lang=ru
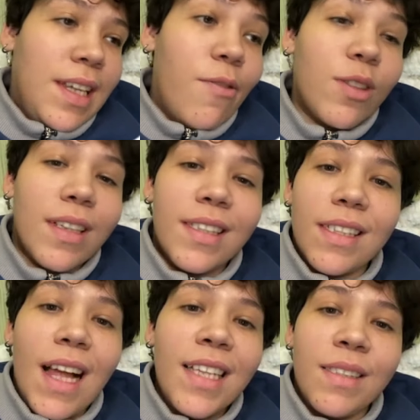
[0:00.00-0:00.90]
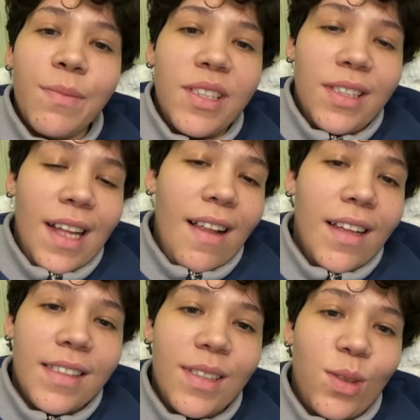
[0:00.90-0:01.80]
Я вот родилась и
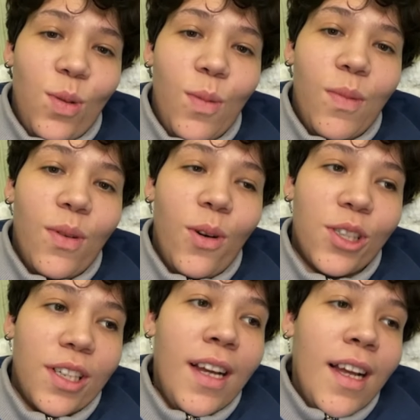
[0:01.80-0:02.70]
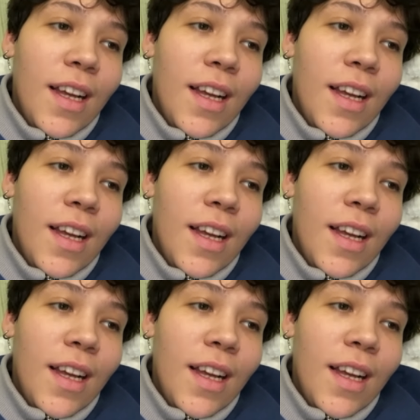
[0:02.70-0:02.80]
мечтала о золотой буроше.